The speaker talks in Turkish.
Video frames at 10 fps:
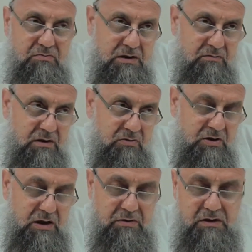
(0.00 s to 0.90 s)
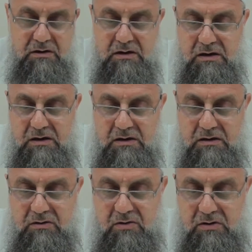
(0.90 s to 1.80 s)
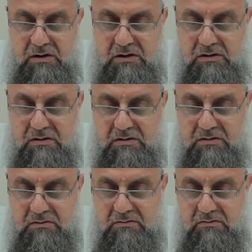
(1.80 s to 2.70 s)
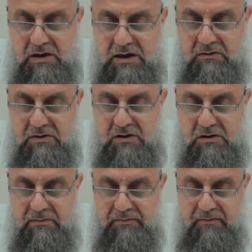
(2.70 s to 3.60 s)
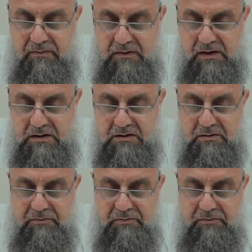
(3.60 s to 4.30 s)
Beyt-i Mamur Kabe'nin kökteki manevi şeyi, aslı.